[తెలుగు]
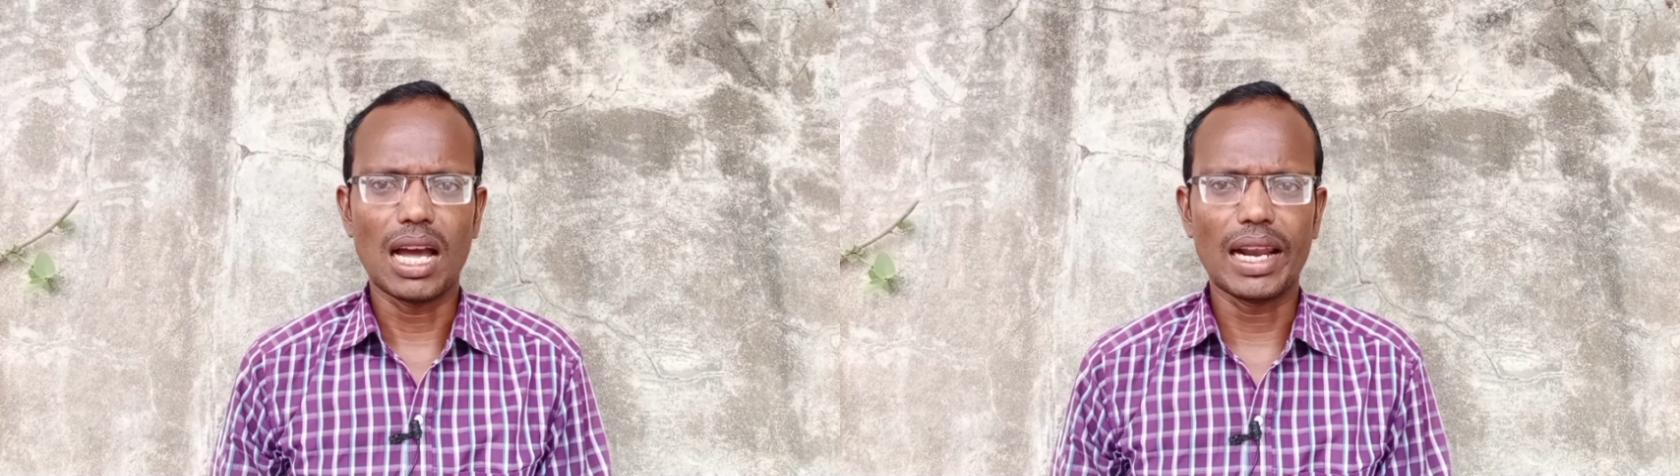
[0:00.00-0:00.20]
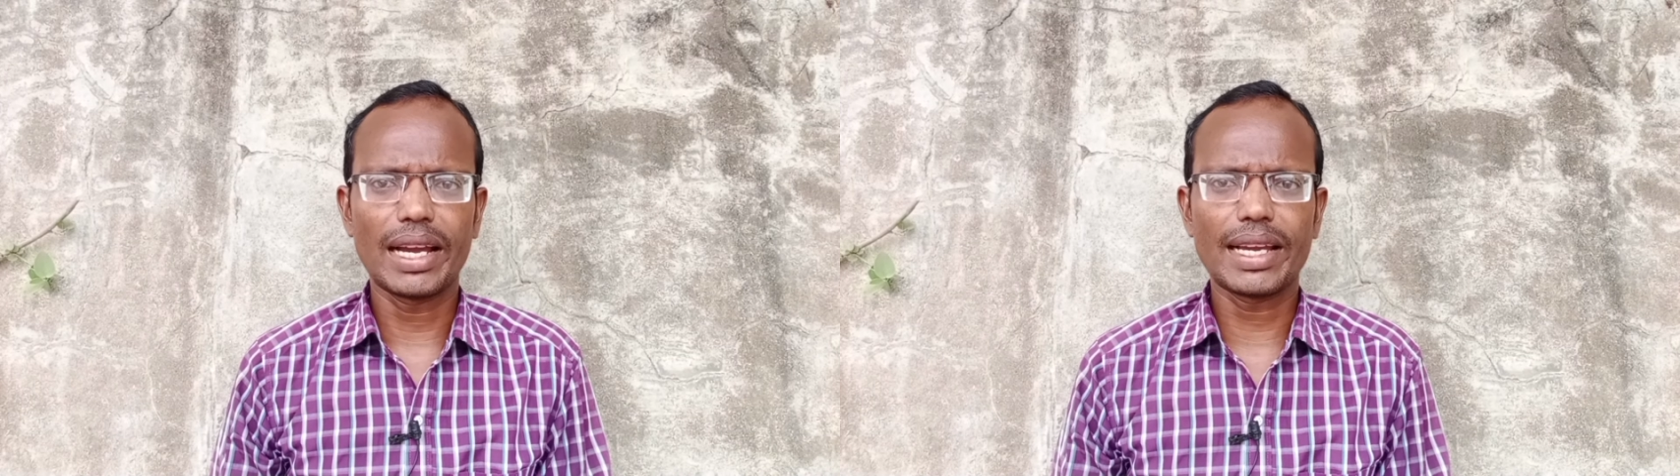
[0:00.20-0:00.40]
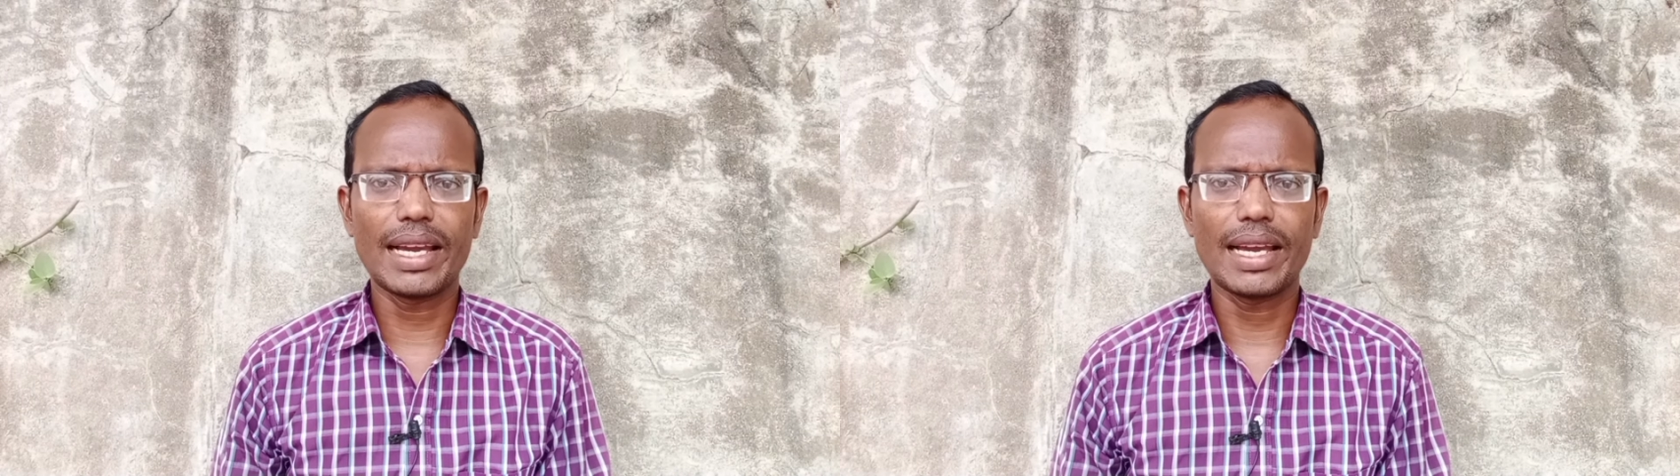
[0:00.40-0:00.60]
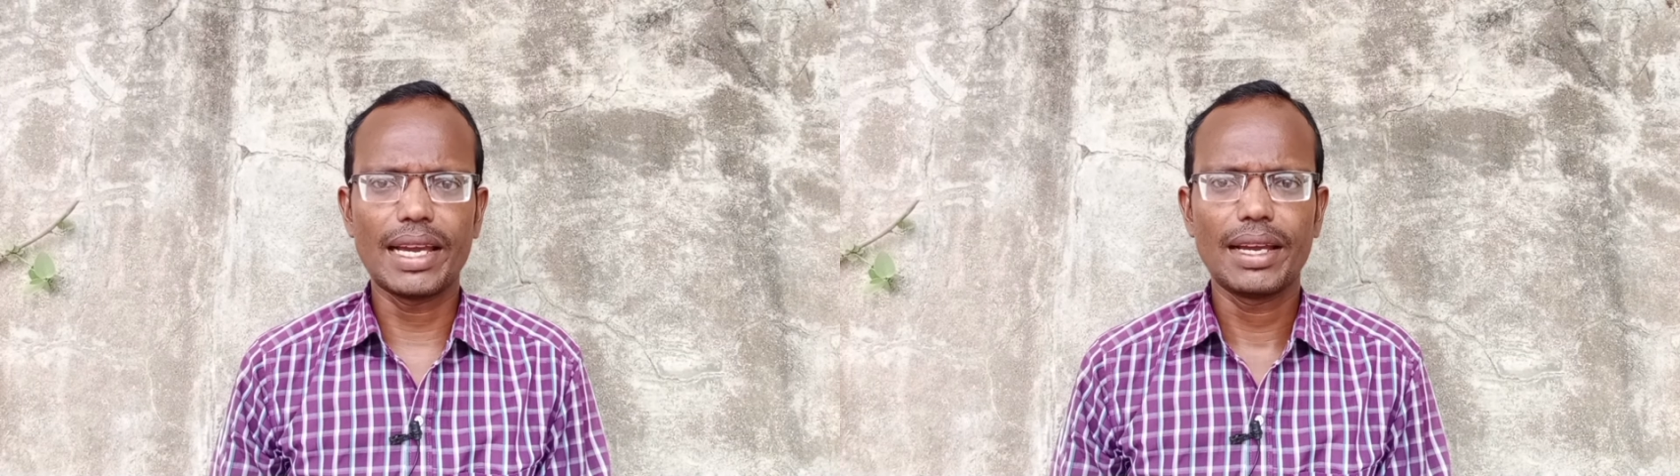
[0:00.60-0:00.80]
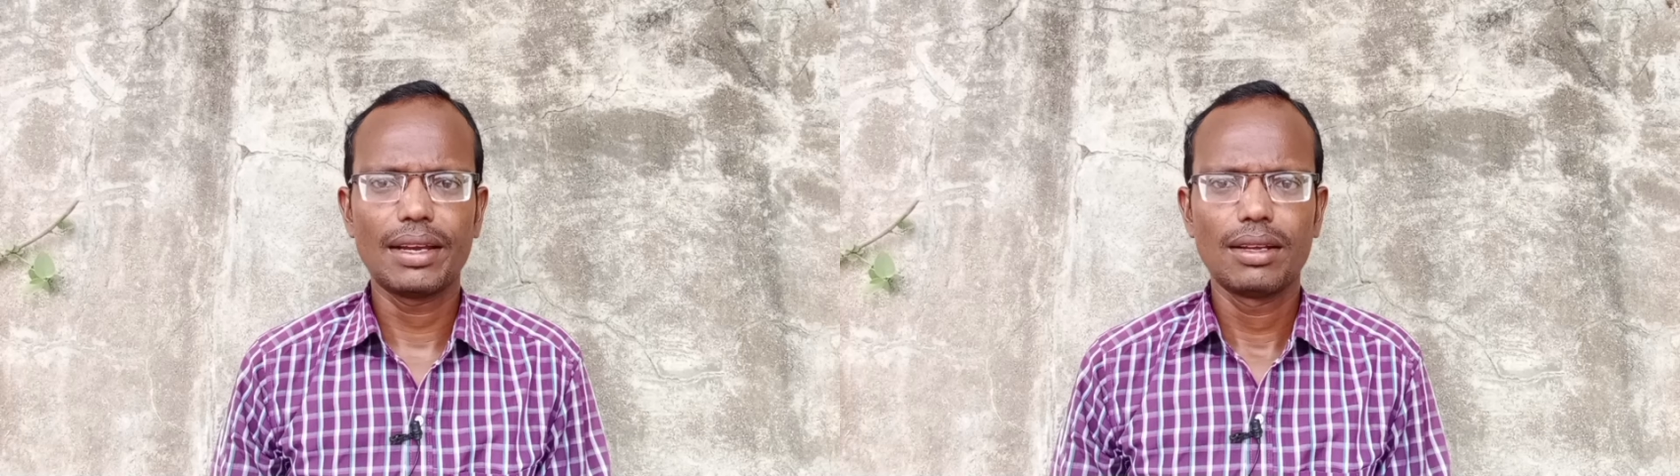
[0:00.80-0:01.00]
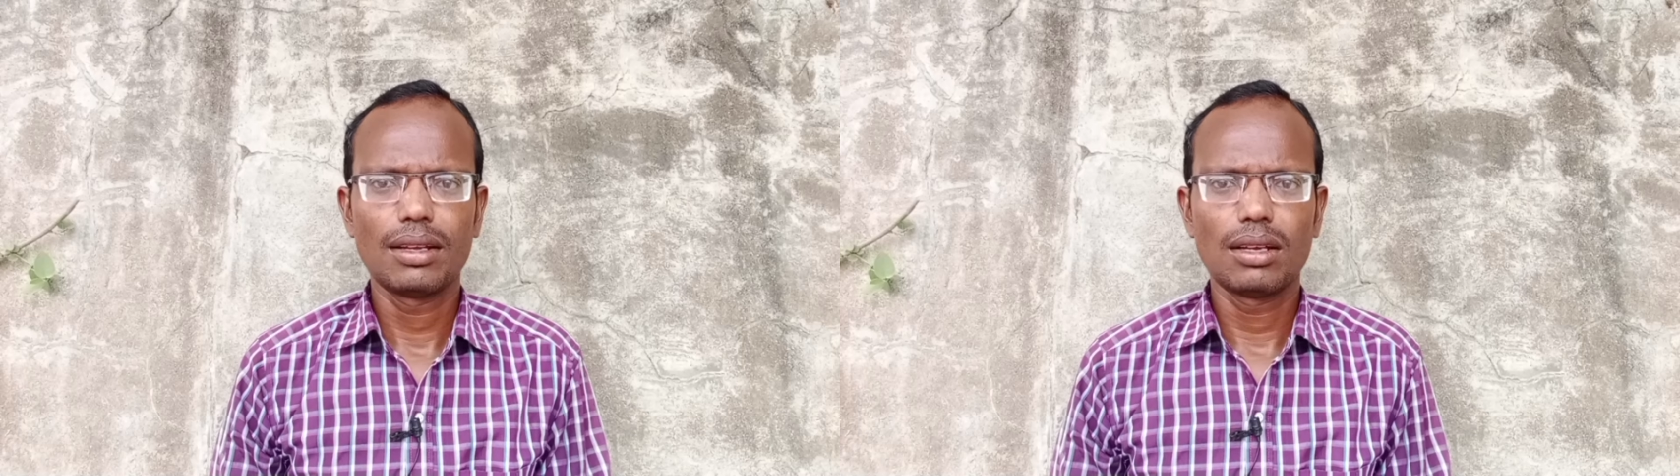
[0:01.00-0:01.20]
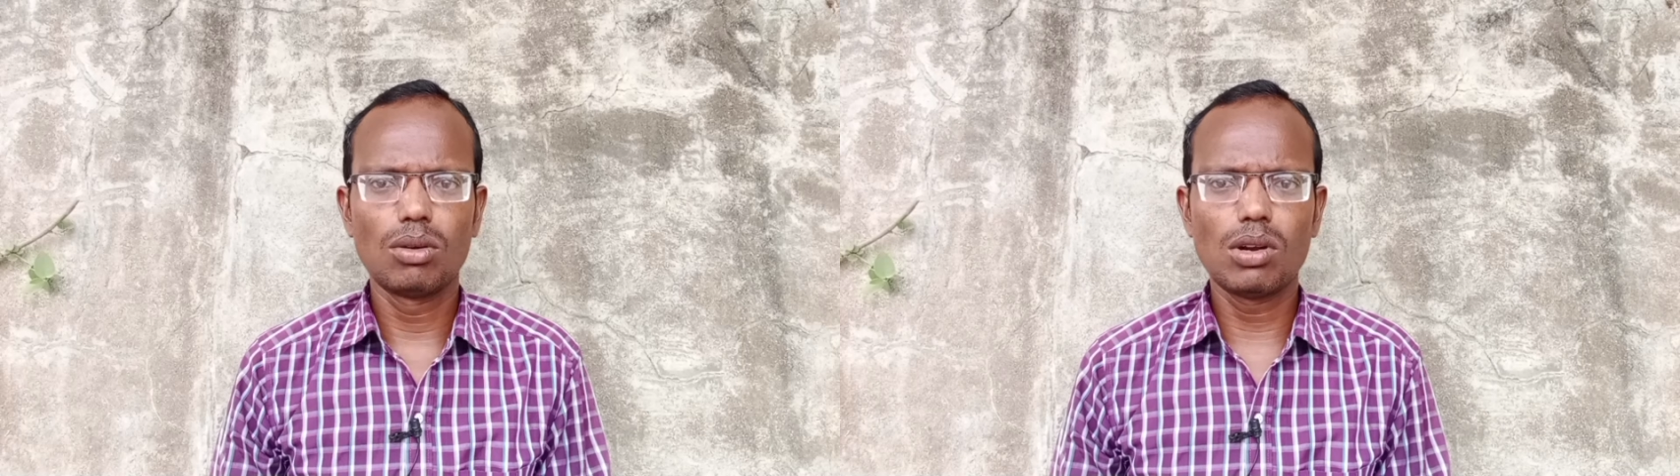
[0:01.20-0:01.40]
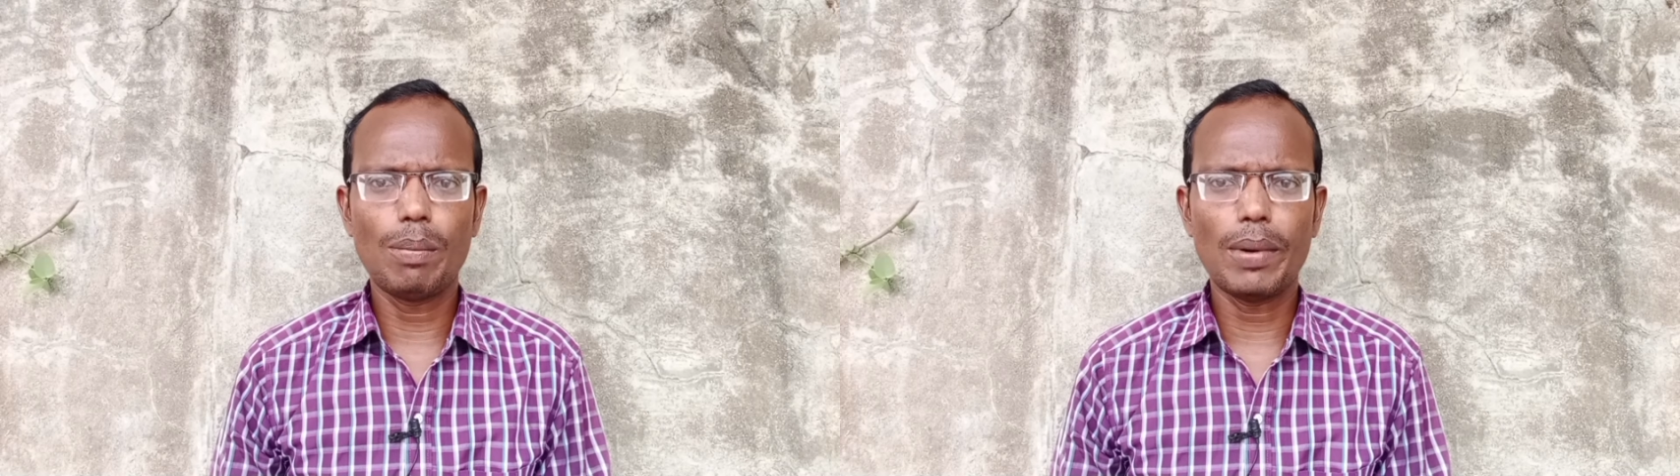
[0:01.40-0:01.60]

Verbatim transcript: అలాగే రెండో